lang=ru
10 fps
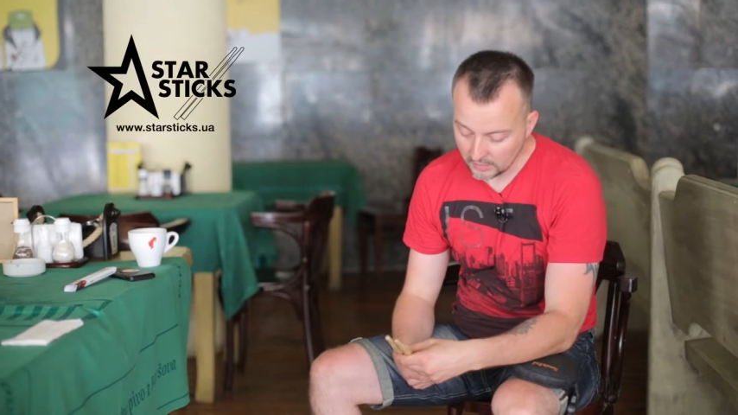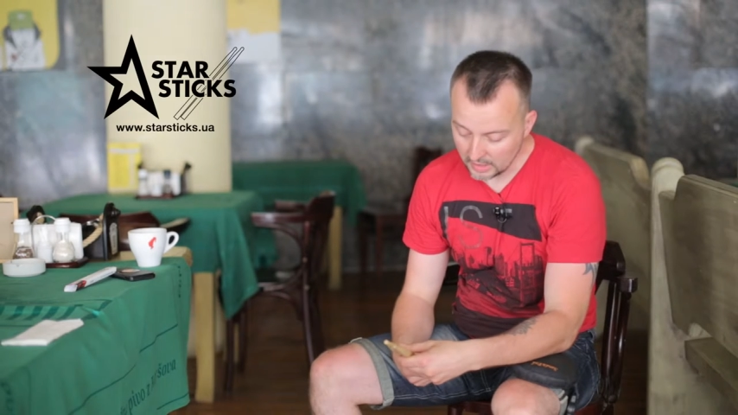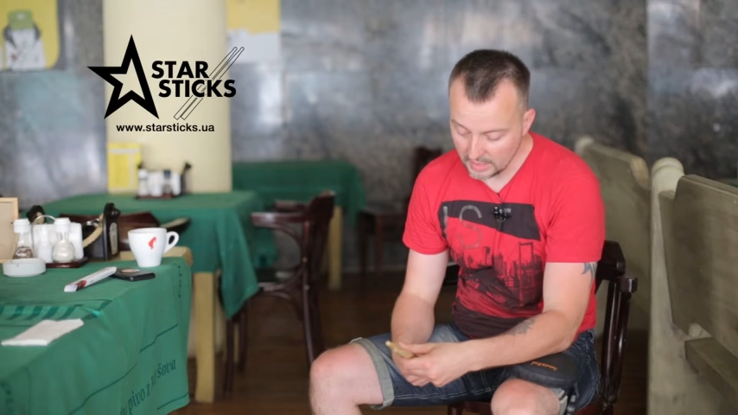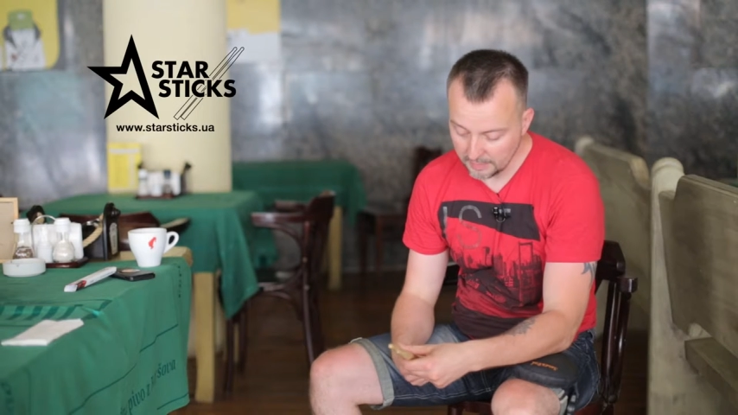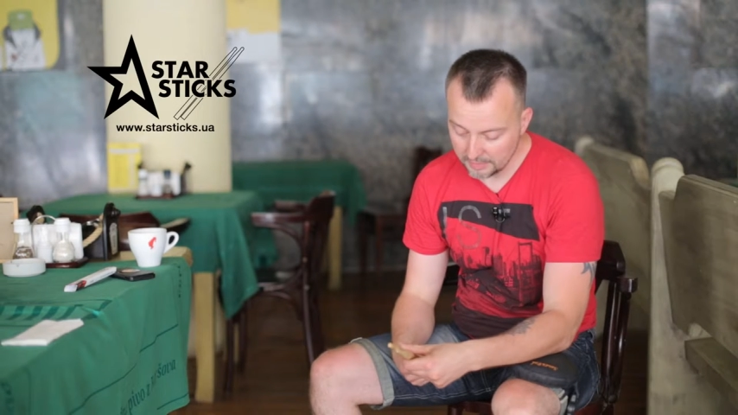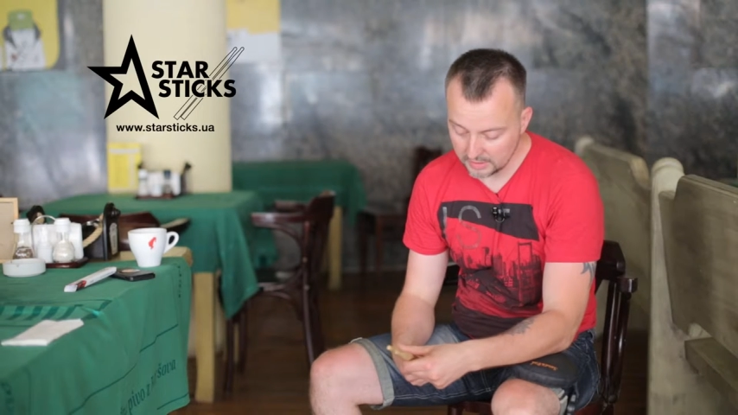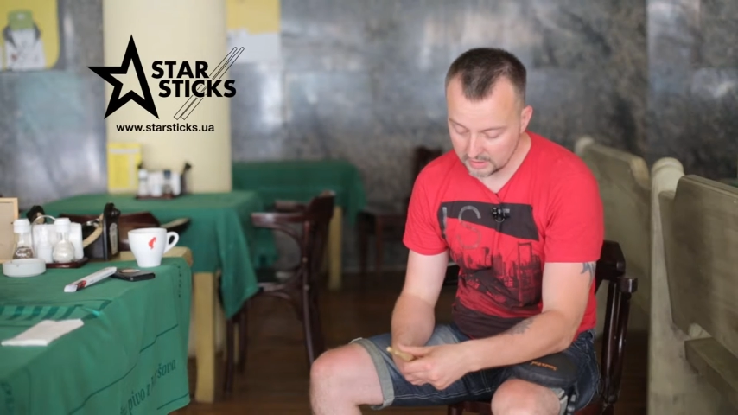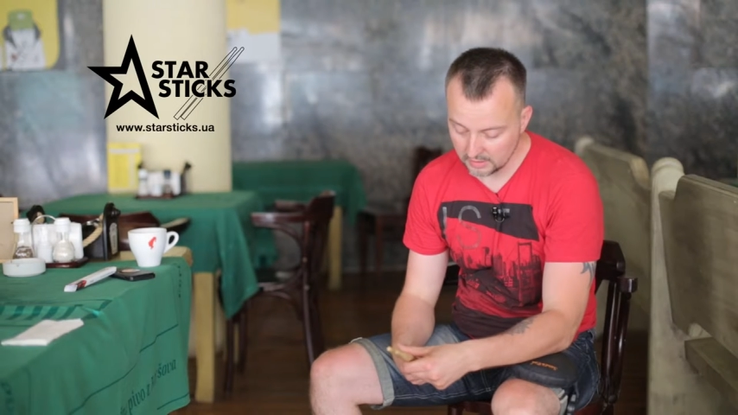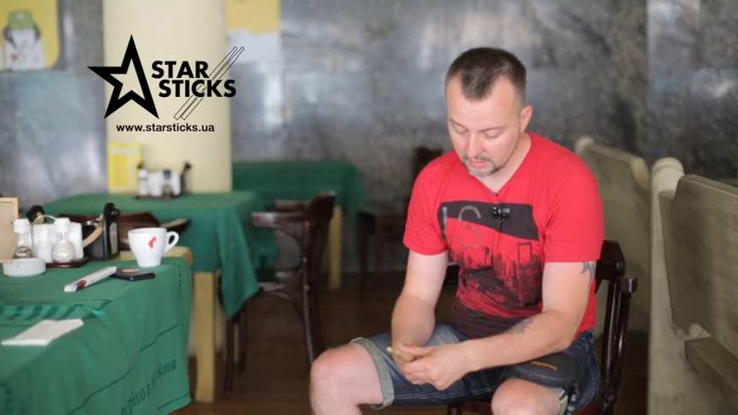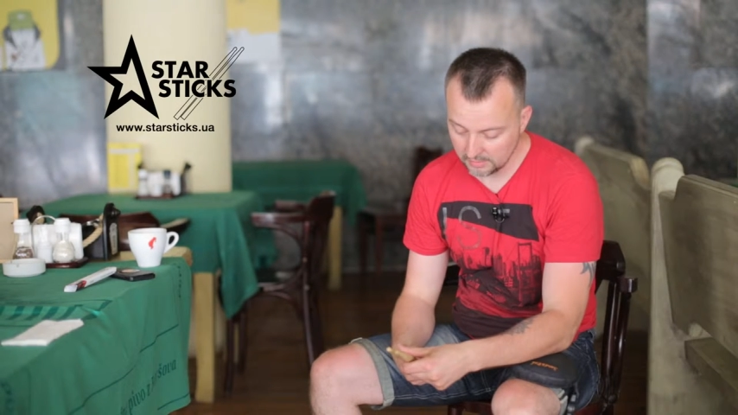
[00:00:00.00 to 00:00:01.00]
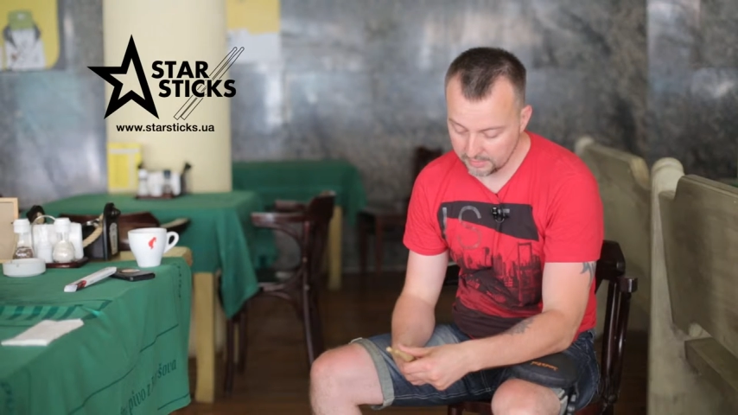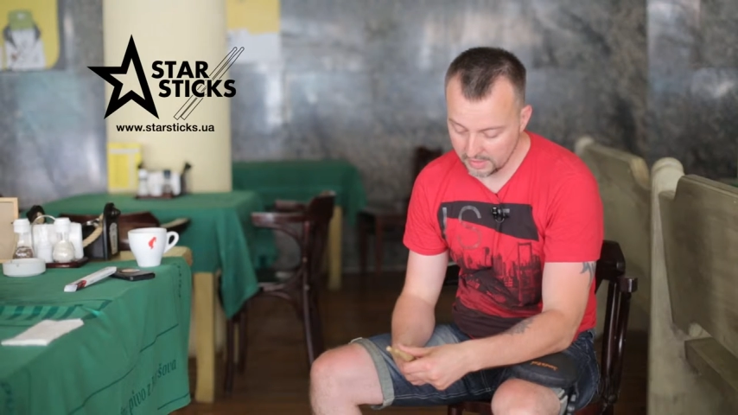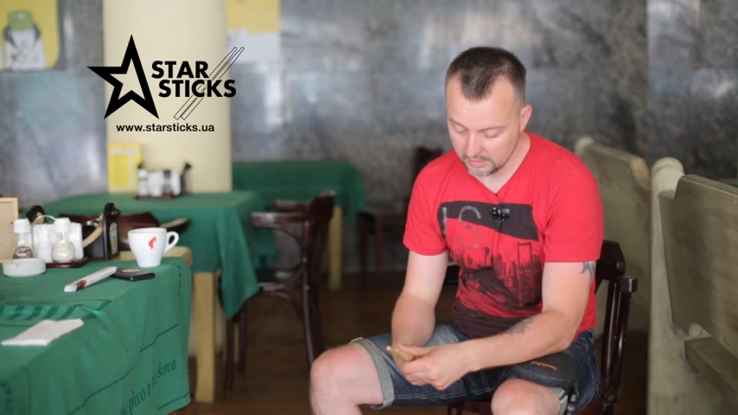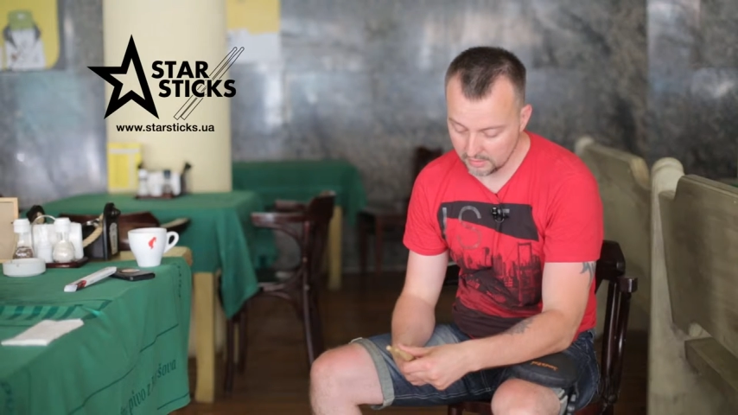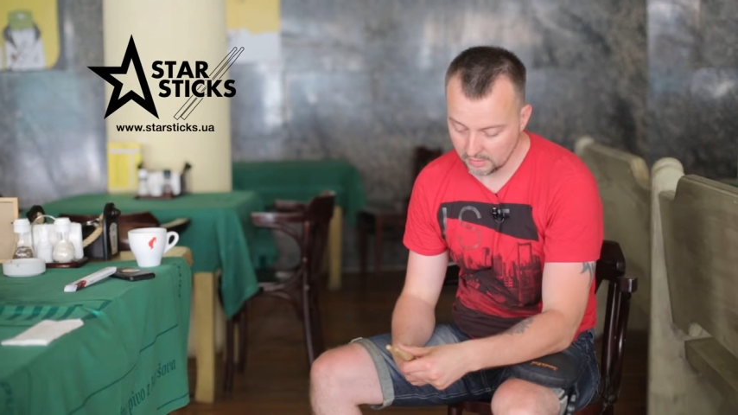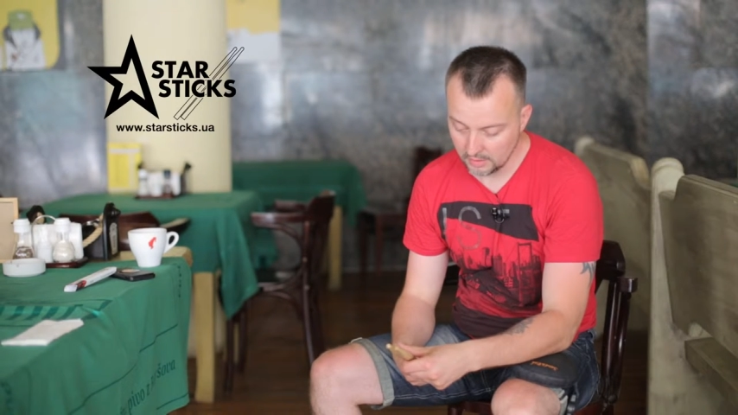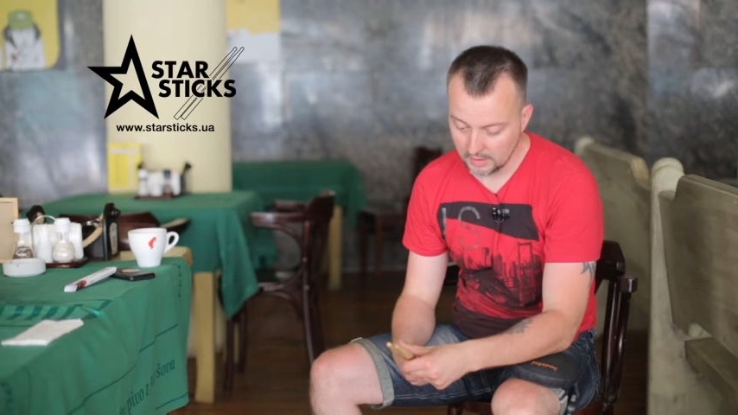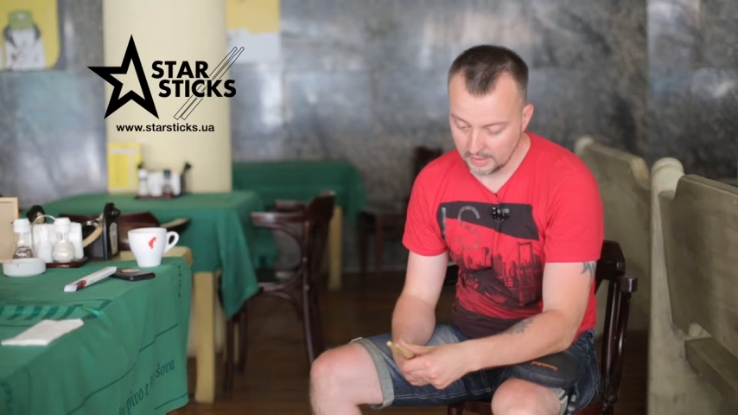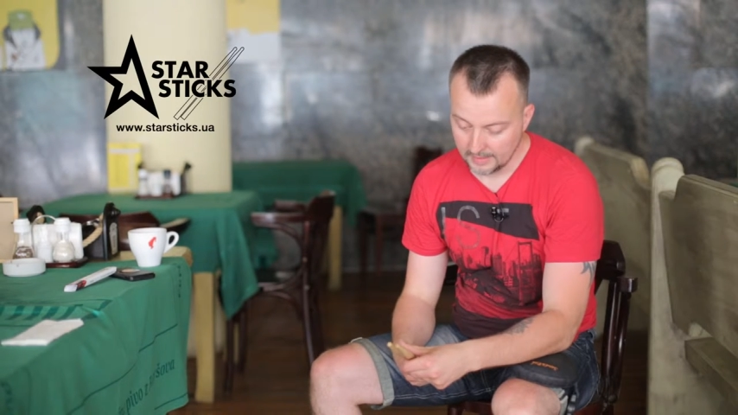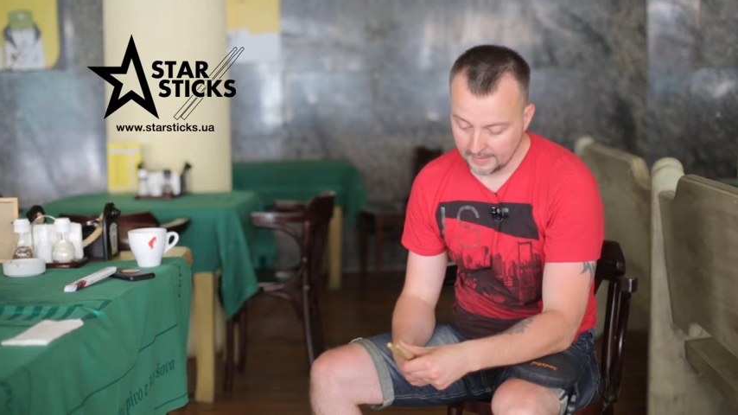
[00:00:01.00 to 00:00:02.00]
Я попросил компанию
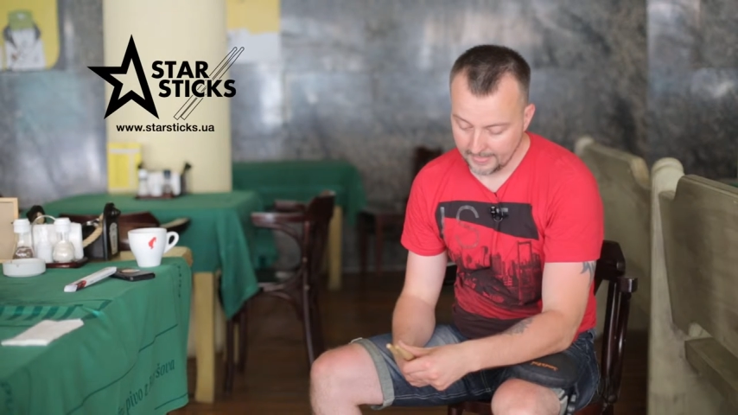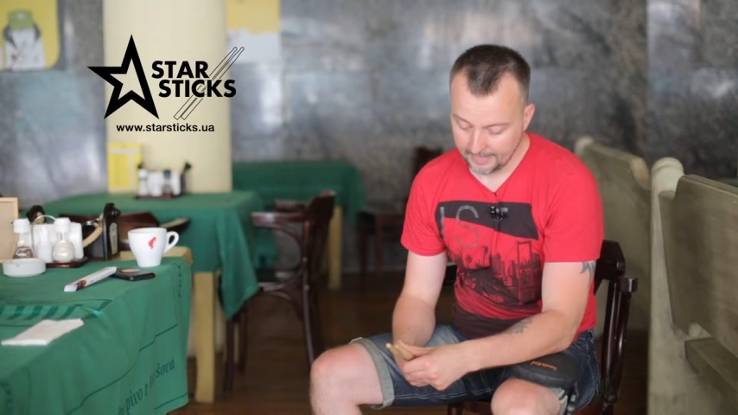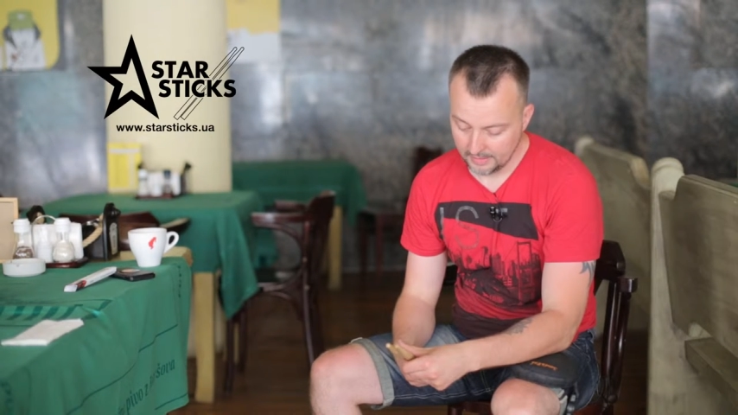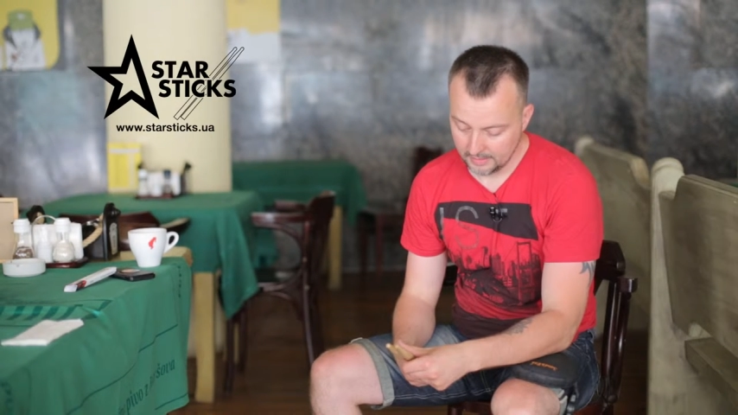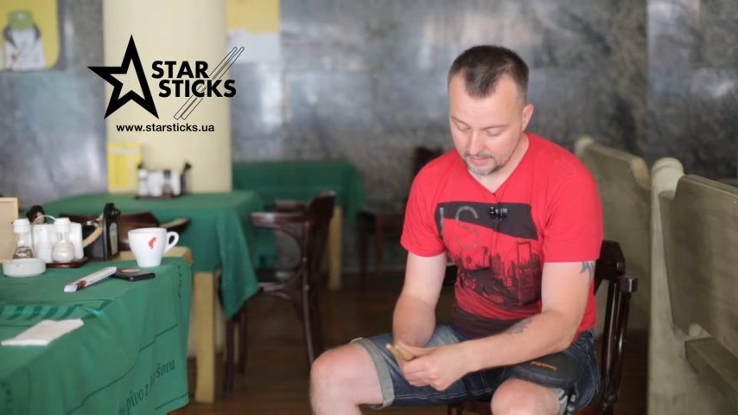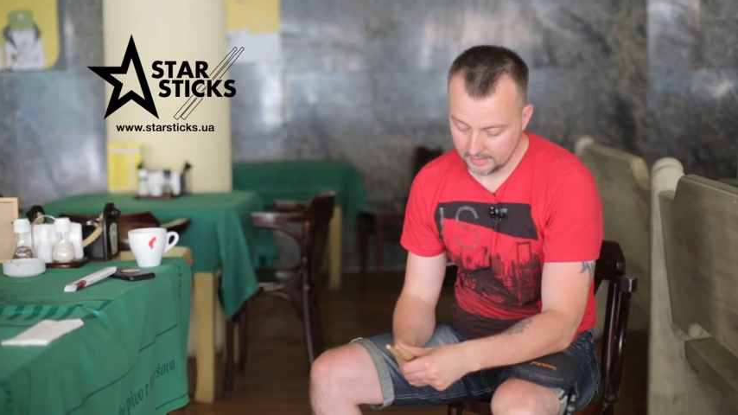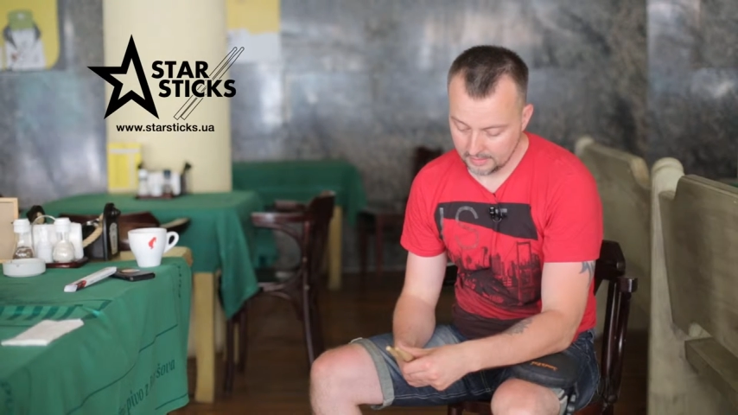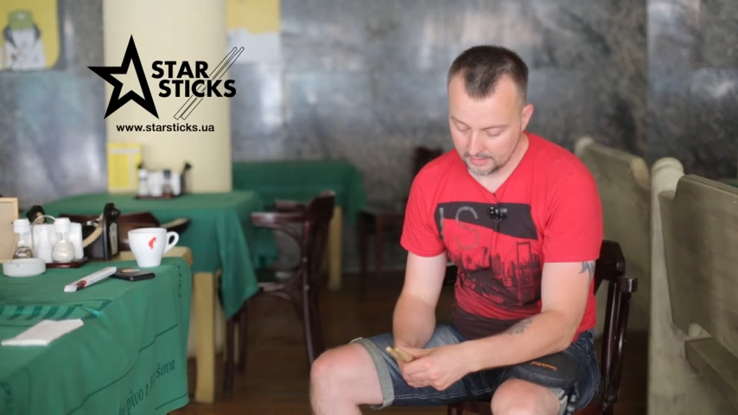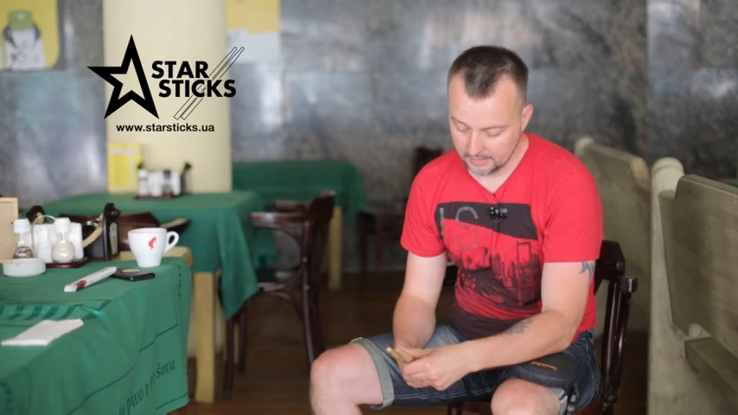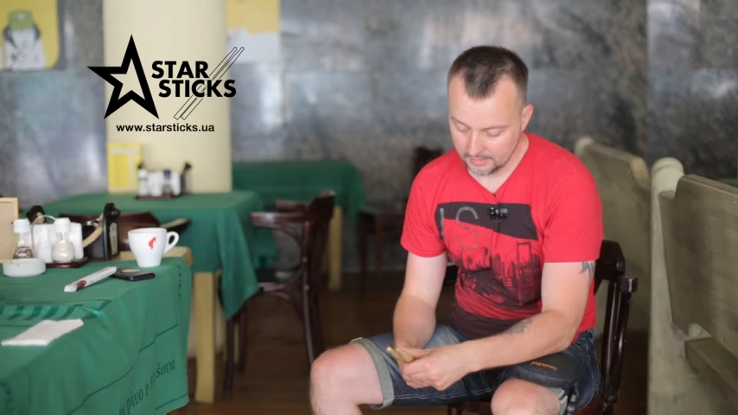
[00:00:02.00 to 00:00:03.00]
э,